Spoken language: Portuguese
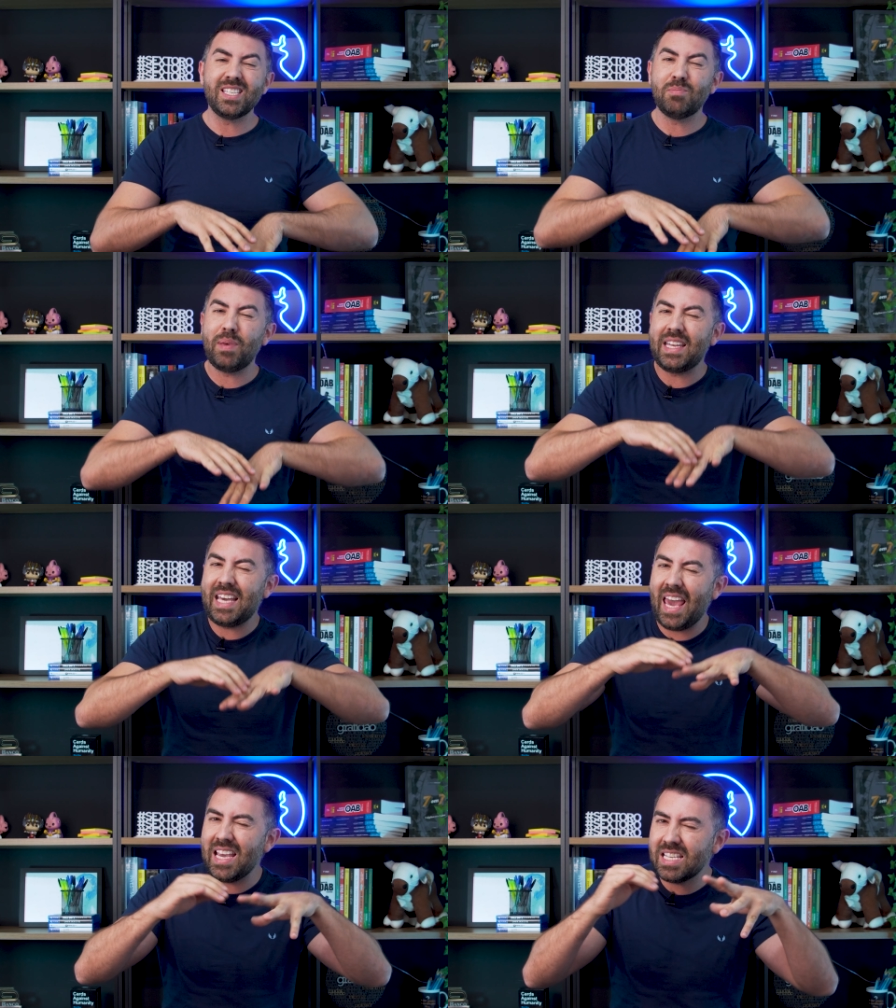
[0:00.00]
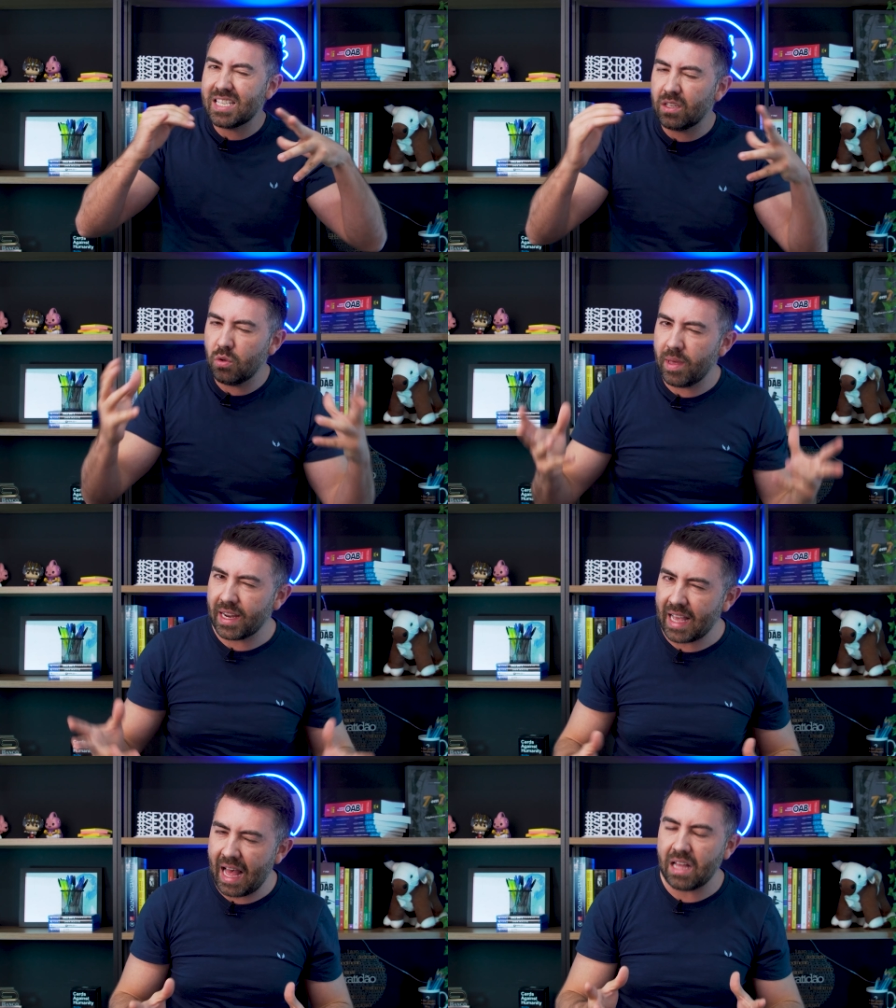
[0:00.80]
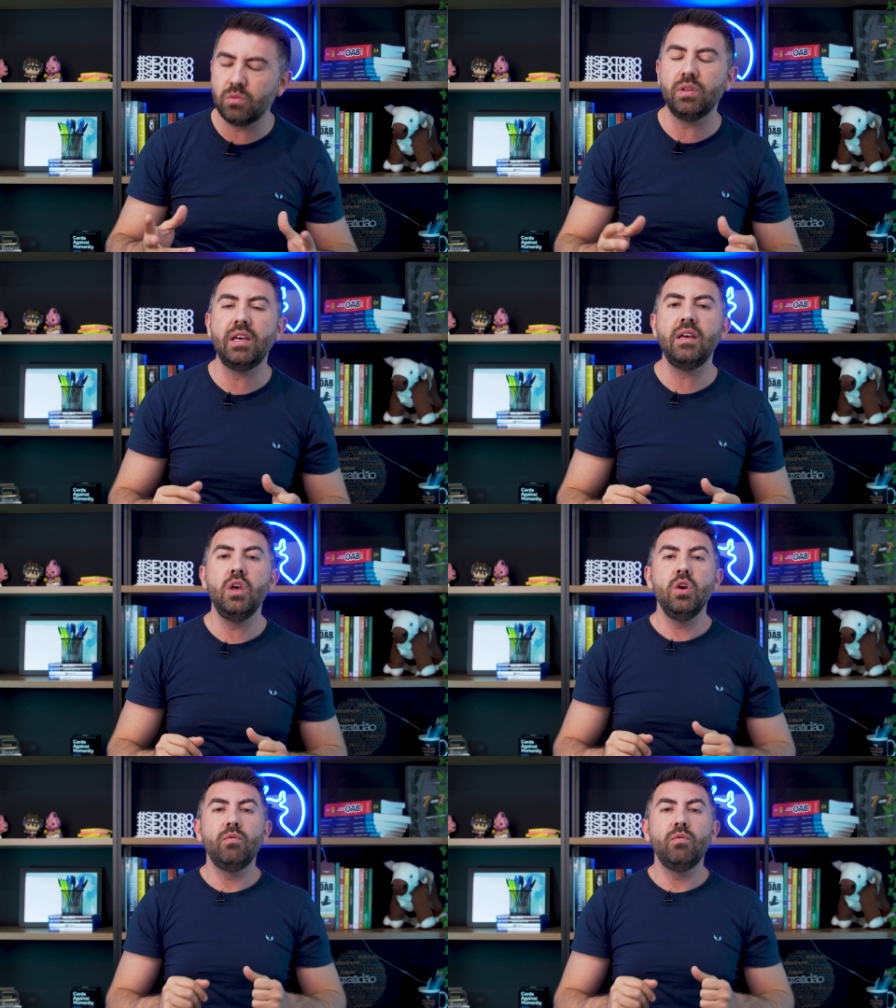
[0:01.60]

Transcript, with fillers: experiência no mercado, né,